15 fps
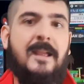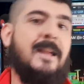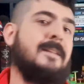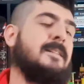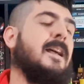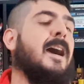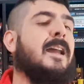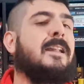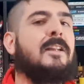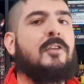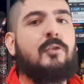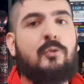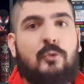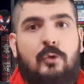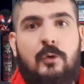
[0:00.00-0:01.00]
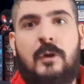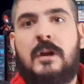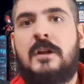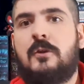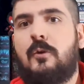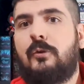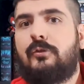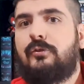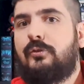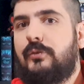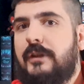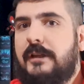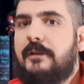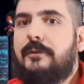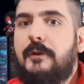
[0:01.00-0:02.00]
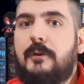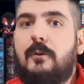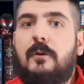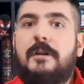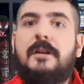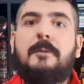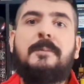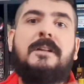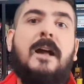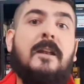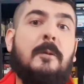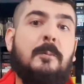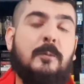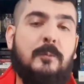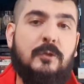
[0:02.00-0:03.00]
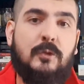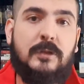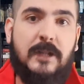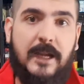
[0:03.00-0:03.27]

Essa área azul construída ficou inabitada por muito